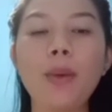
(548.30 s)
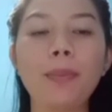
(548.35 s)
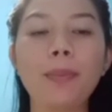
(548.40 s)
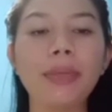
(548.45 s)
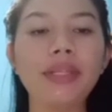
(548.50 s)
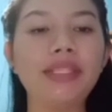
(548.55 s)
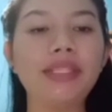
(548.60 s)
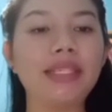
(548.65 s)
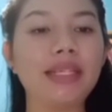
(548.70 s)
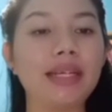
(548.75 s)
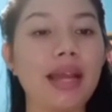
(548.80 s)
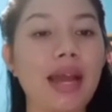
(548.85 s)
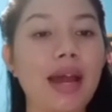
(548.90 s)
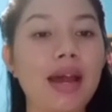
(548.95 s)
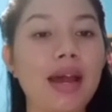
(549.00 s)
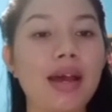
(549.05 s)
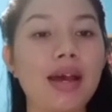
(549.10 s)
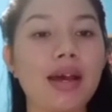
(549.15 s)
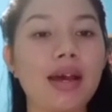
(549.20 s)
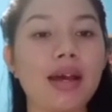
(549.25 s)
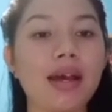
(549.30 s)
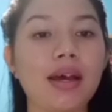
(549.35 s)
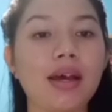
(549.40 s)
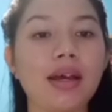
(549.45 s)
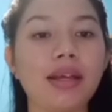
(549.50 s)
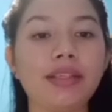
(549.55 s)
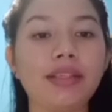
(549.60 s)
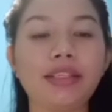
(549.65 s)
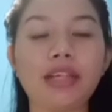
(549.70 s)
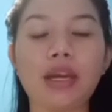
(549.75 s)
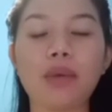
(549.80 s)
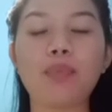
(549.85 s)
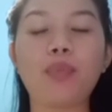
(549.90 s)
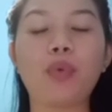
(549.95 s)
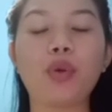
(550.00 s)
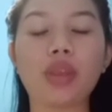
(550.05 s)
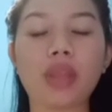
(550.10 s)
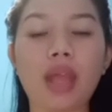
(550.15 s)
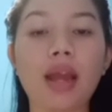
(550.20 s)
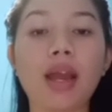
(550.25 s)
mencegah
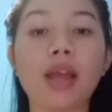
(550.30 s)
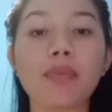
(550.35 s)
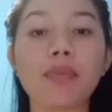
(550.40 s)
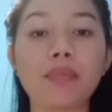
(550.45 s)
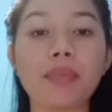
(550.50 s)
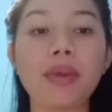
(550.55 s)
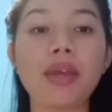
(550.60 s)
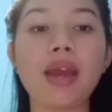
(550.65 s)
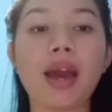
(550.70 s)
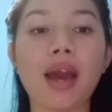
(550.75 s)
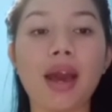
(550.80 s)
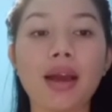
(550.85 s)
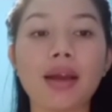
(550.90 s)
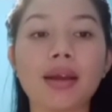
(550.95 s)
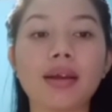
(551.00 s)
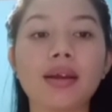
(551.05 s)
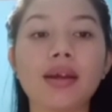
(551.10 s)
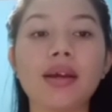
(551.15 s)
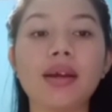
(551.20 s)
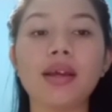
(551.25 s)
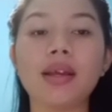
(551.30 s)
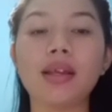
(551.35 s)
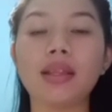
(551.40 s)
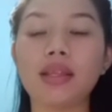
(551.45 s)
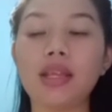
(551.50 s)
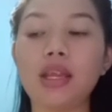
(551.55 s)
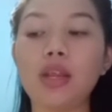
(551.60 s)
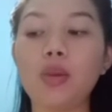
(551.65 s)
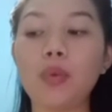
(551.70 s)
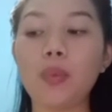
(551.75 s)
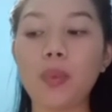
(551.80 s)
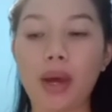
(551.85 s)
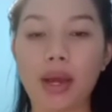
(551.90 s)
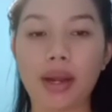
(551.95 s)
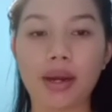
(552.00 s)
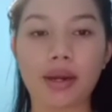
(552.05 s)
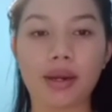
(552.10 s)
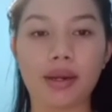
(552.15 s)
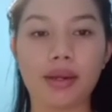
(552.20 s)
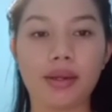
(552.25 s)
campur tangan pihak di
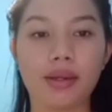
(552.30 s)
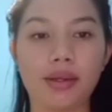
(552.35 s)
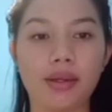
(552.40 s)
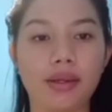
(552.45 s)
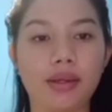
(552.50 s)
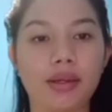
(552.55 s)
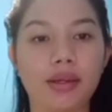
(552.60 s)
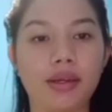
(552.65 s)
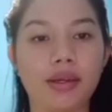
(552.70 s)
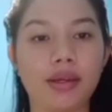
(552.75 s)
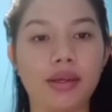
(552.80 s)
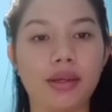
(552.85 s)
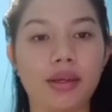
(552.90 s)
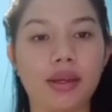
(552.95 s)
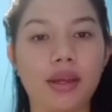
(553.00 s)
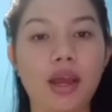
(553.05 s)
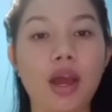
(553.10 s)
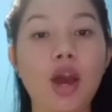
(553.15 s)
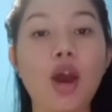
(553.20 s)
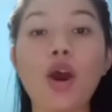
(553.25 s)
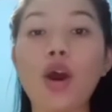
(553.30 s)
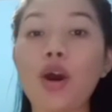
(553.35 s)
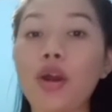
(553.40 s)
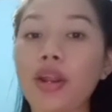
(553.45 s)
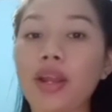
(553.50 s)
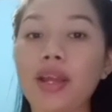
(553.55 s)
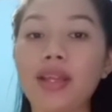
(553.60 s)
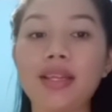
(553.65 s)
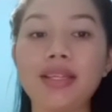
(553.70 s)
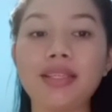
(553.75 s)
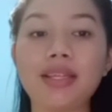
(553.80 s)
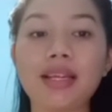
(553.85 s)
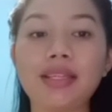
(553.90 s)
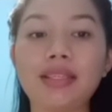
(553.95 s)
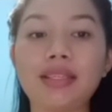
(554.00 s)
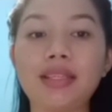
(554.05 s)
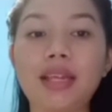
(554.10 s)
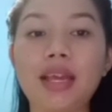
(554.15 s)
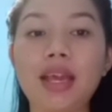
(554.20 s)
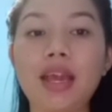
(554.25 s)
luar.
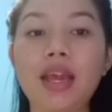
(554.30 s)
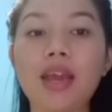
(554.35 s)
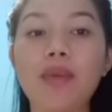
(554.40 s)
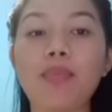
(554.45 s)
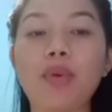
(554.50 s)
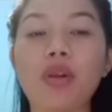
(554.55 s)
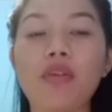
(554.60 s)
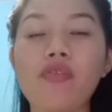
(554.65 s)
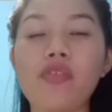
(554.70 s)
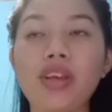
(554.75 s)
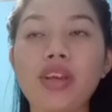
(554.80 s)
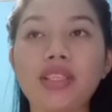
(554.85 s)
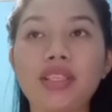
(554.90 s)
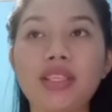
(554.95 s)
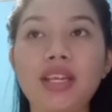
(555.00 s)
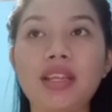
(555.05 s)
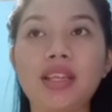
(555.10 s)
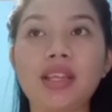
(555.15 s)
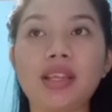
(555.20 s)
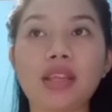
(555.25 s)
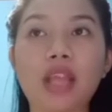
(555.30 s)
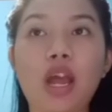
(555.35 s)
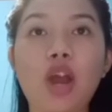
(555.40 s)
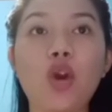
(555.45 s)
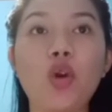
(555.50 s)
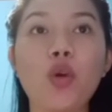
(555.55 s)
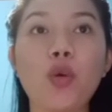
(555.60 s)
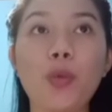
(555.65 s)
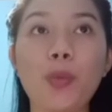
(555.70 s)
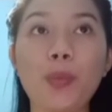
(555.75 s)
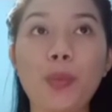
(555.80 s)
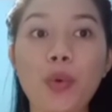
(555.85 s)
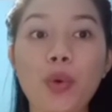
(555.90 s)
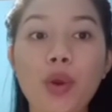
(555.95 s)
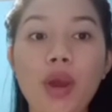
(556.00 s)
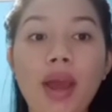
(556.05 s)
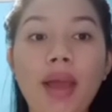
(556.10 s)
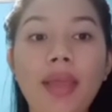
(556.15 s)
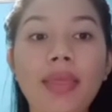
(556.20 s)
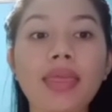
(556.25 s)
Organisasi profesi tentang
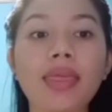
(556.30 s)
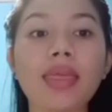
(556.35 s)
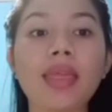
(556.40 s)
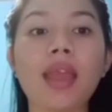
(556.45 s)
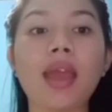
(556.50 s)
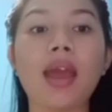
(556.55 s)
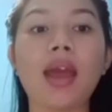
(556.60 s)
hubungan